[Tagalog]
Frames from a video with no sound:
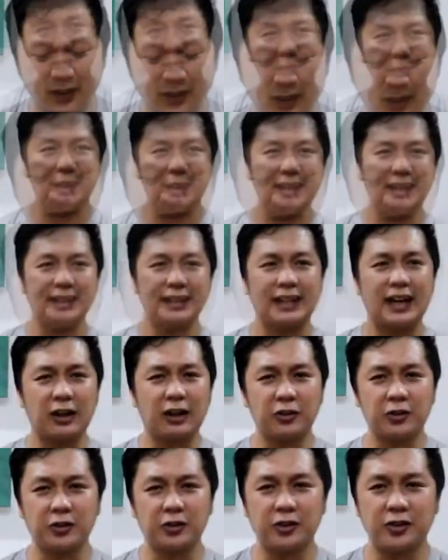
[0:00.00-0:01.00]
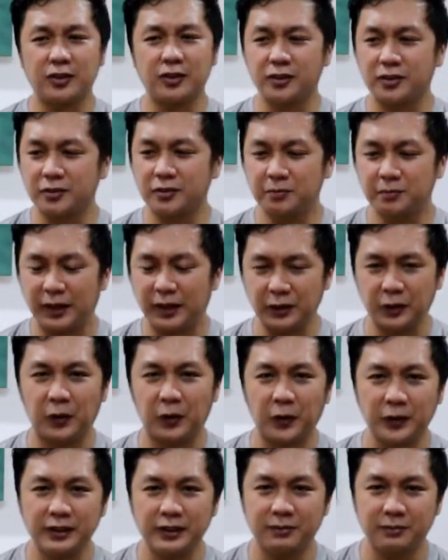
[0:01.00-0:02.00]
Bihira akong
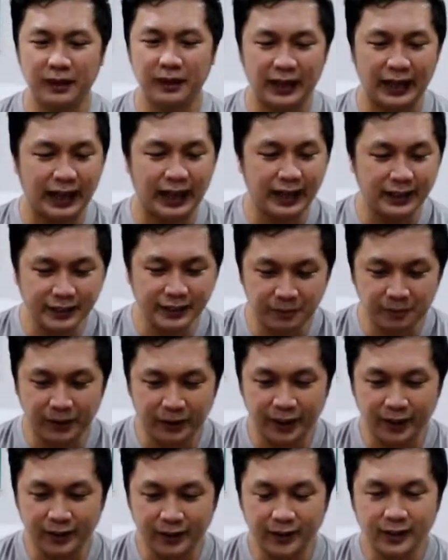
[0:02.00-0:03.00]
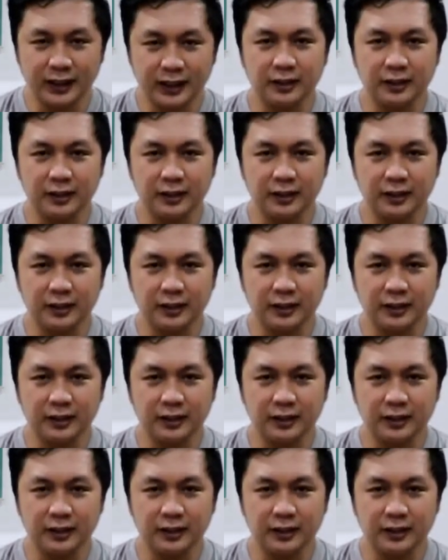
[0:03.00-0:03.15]
manood ng mga anime,